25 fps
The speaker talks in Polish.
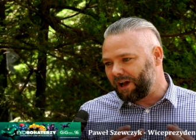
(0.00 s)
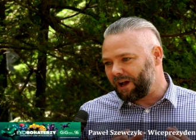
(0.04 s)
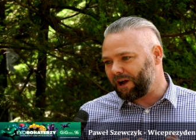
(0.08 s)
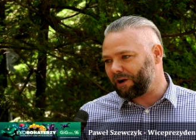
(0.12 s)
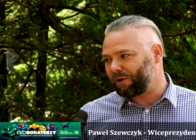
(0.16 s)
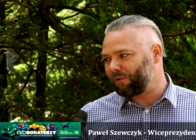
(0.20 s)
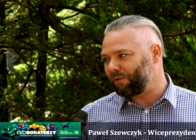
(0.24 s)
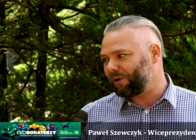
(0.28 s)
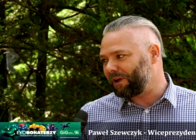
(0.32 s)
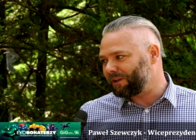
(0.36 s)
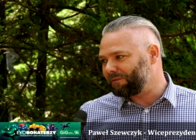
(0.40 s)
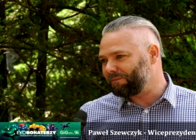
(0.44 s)

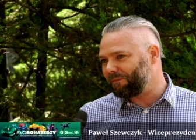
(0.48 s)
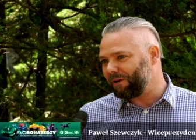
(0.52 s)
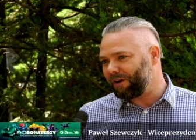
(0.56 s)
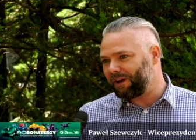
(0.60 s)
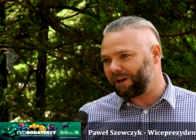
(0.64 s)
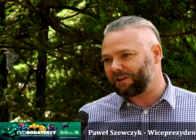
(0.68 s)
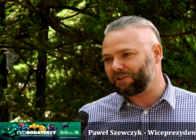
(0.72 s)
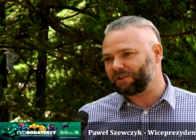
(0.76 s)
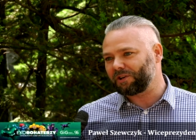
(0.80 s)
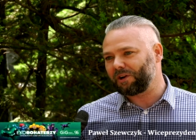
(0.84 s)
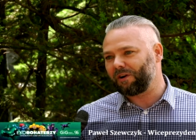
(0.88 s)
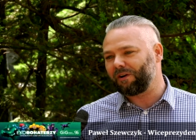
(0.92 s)
akurat
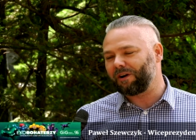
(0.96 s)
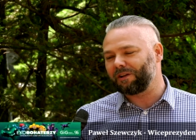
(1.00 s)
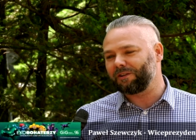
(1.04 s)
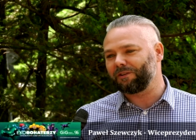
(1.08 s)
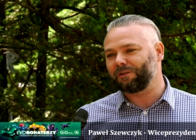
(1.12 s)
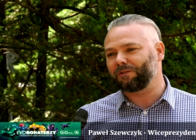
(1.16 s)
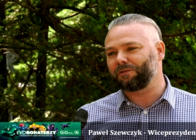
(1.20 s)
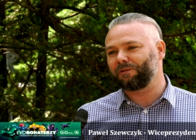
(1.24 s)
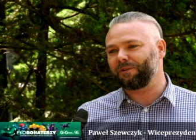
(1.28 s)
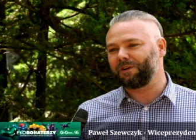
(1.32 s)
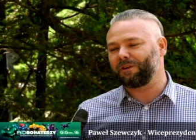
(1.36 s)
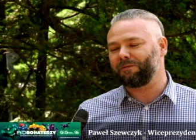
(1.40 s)
moja szkoła, do
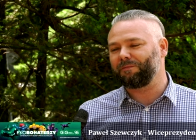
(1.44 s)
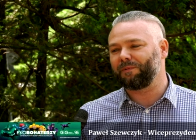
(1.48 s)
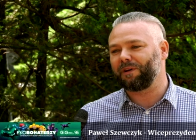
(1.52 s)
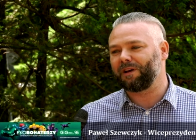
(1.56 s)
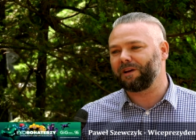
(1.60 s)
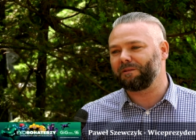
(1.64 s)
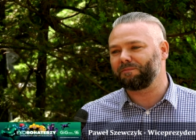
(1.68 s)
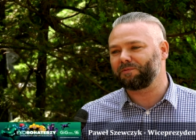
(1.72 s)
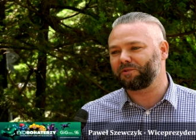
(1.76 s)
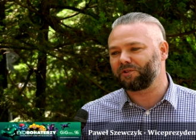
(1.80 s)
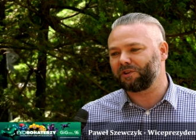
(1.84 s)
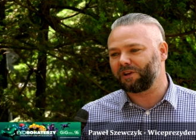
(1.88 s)
której
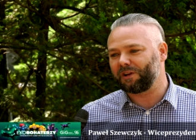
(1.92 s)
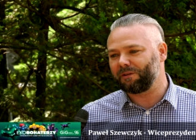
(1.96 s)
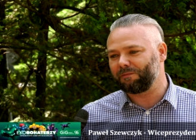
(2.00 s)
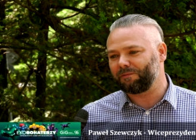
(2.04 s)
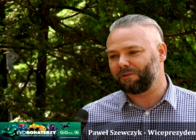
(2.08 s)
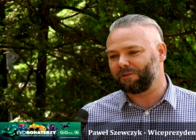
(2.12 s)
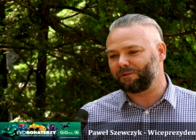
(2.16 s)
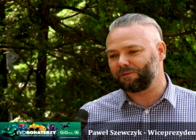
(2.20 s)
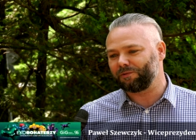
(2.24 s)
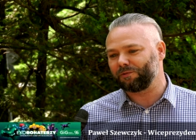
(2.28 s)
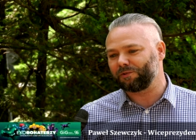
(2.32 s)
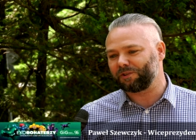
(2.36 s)
miałem
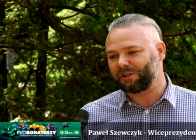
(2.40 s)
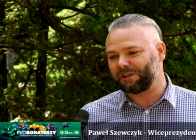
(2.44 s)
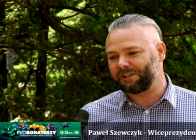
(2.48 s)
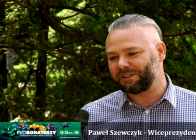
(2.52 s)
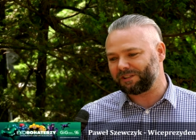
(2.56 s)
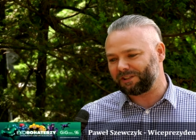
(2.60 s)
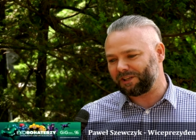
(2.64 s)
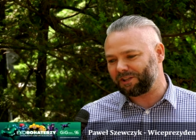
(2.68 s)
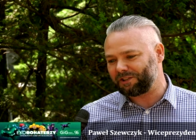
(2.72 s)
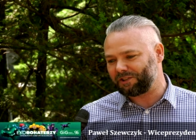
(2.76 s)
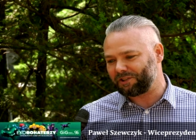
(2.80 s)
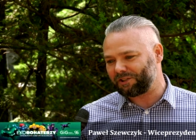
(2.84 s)
przyjemność
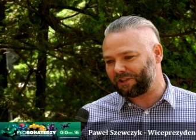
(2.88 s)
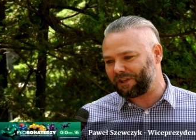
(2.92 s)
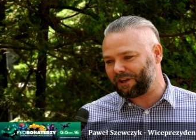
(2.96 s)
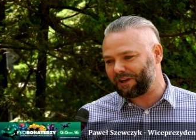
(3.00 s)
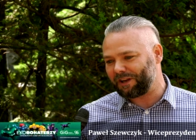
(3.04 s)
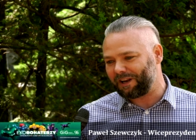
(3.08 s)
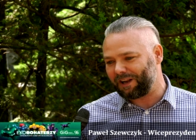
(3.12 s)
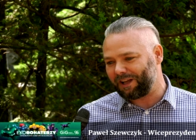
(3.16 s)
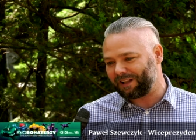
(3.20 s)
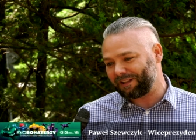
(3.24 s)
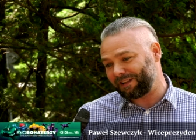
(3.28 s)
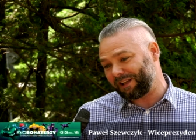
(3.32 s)
uczęszczać 4
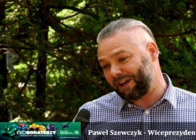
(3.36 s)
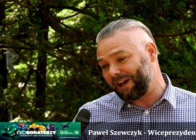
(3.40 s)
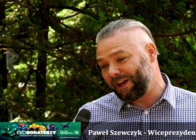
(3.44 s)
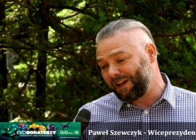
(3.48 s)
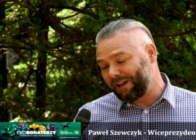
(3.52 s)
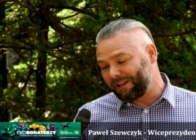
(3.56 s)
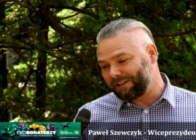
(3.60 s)
lata,